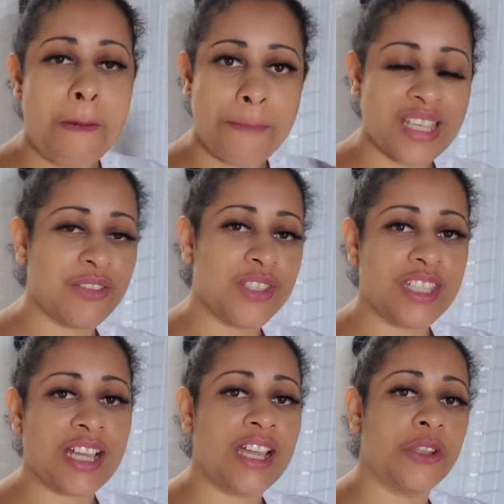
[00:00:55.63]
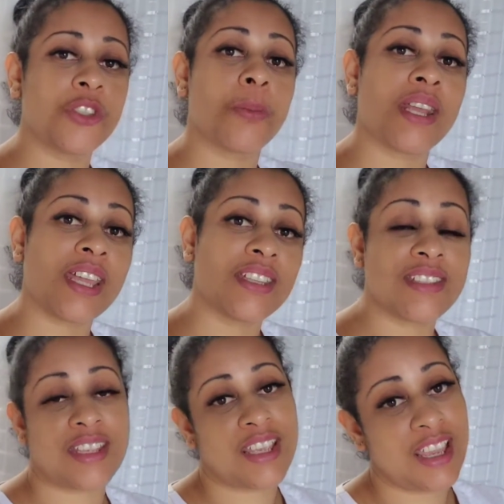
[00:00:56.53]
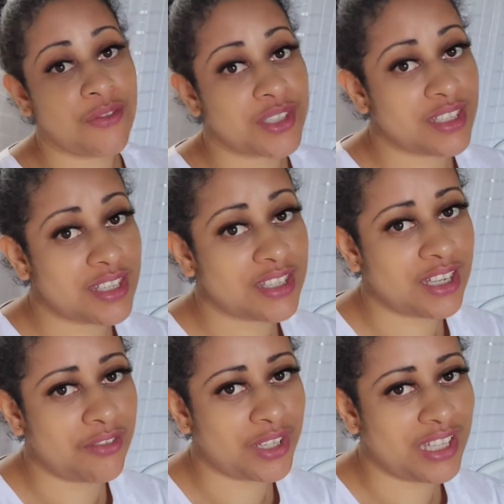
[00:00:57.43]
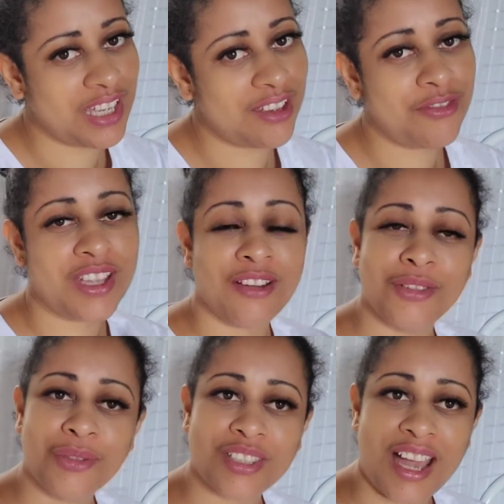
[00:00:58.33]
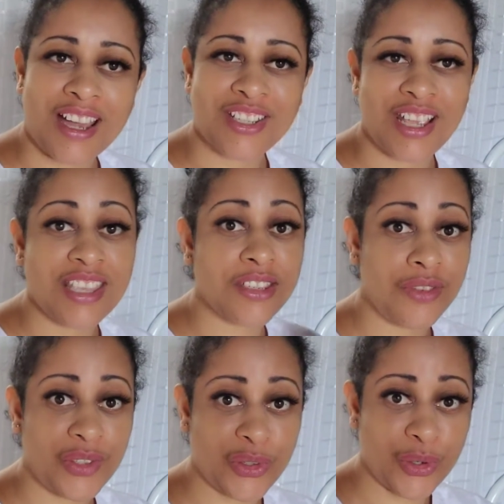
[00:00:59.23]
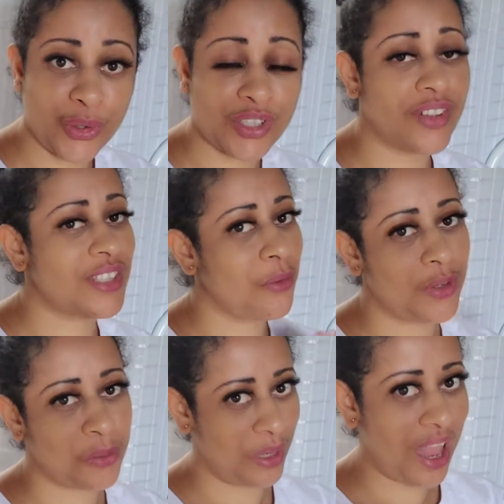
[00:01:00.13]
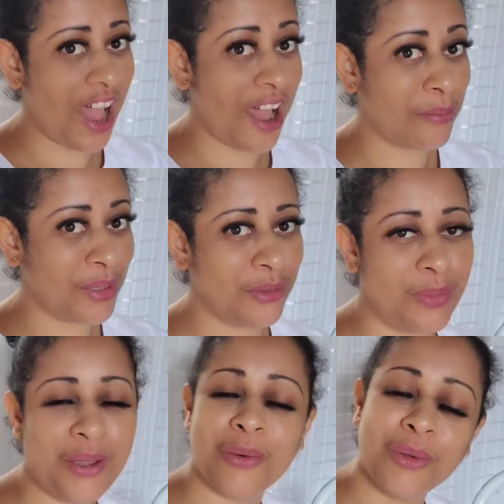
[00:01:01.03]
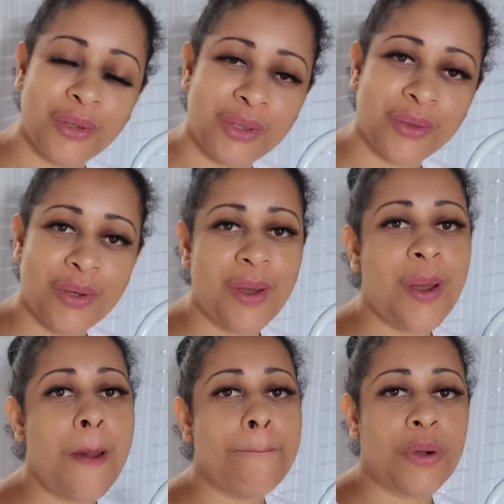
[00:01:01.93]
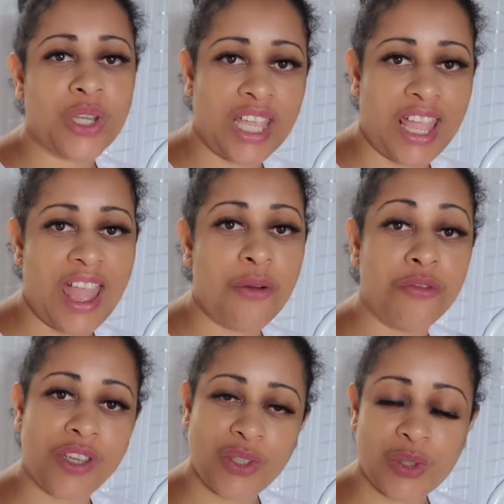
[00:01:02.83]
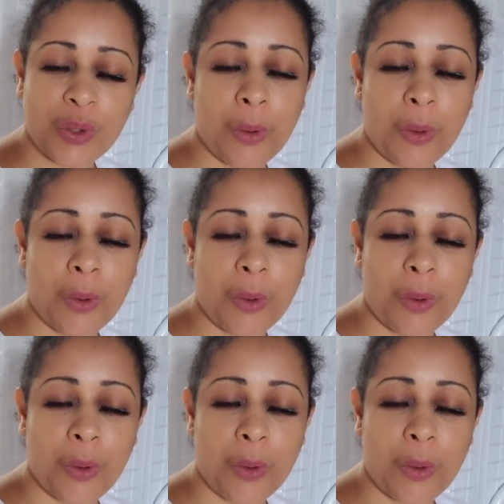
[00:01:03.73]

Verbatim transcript: Mas se você tá caindo de paraquedas aqui, você se inscreva aqui, fica à vontade. Esse vídeo de hoje vai ser um vídeo bem rápido, bem curto, porque é um vídeo de